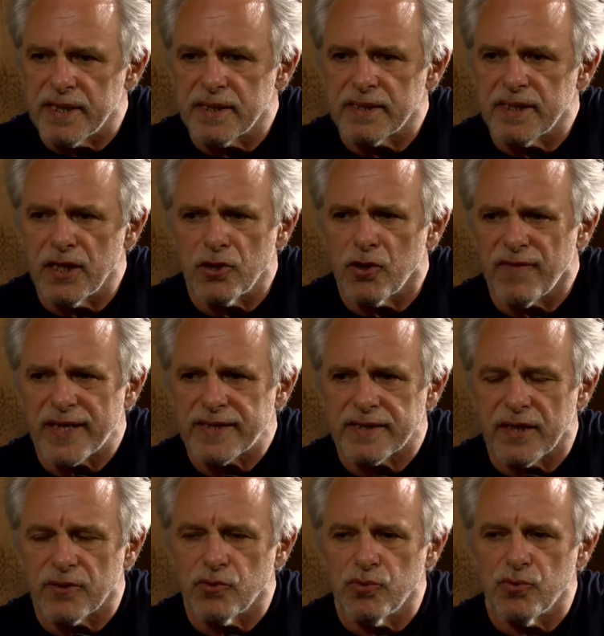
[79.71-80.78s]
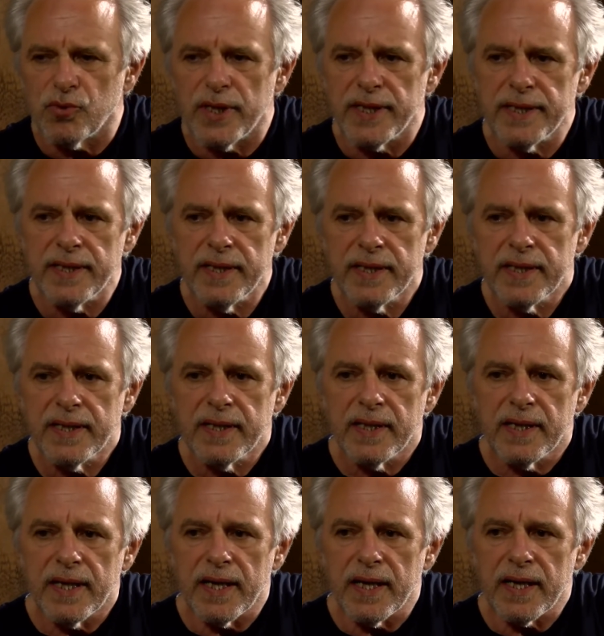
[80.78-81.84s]
nel 92
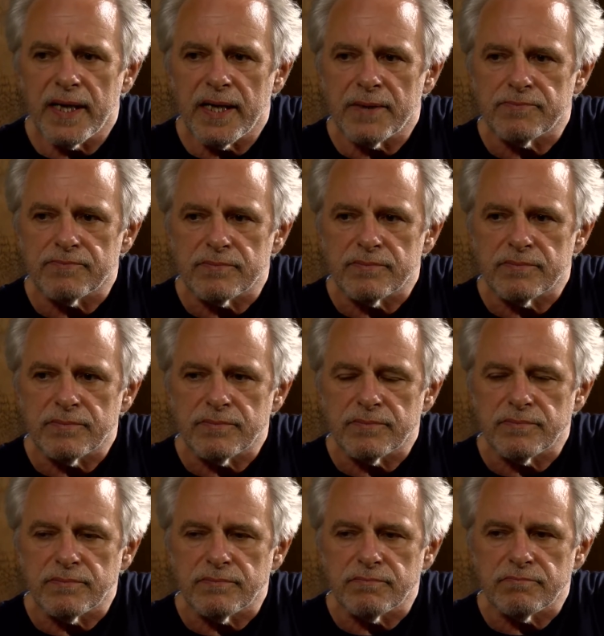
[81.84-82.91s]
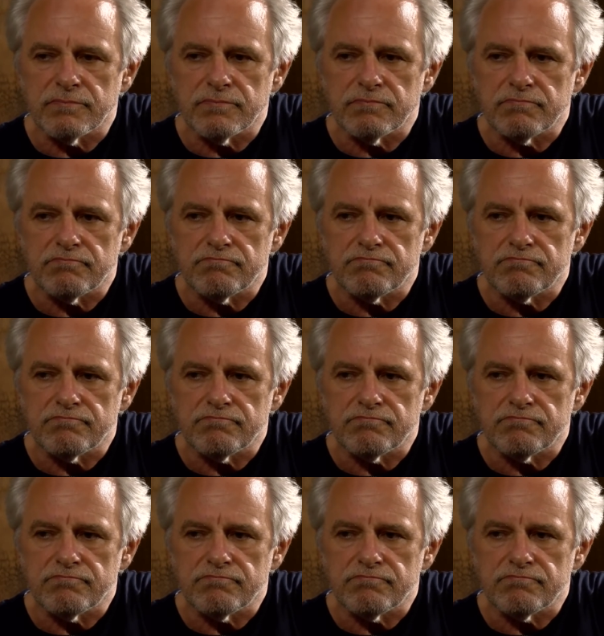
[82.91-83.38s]
Um,